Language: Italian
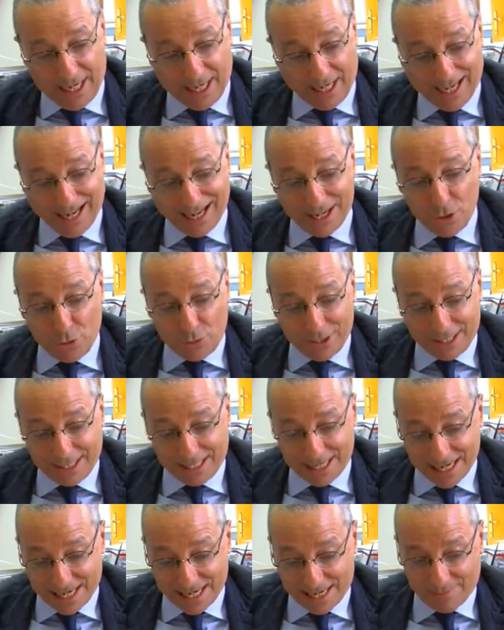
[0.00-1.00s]
che noi
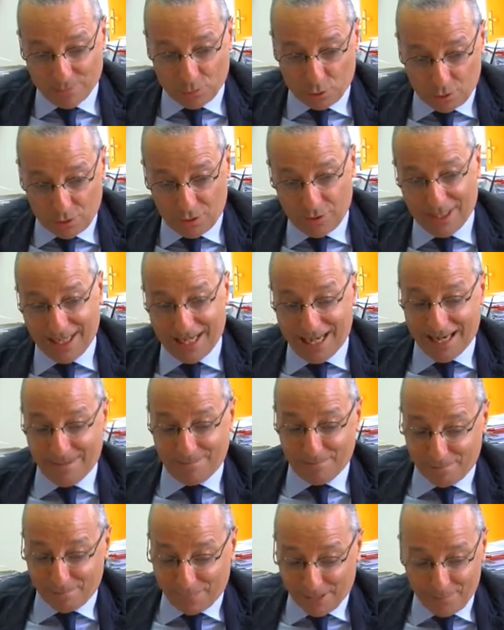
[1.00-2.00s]
siamo il
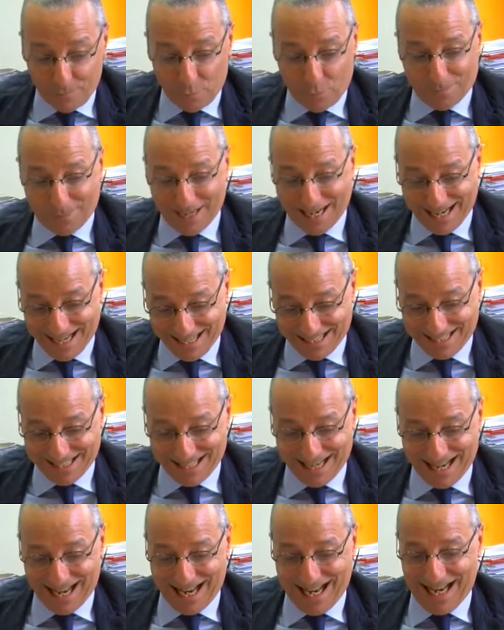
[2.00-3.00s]
primo
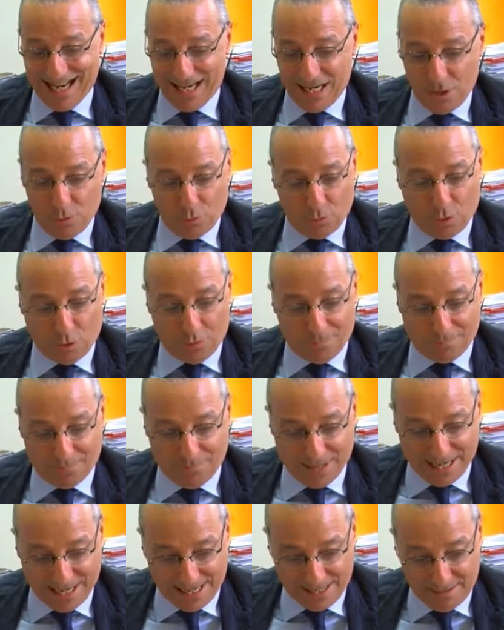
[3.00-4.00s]
paese in
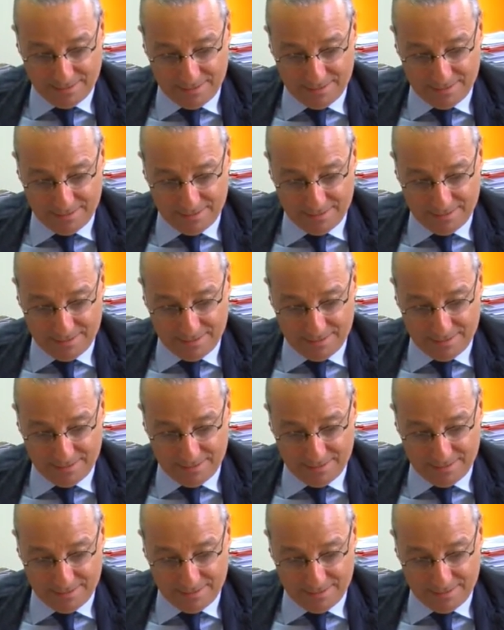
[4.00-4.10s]
Europa,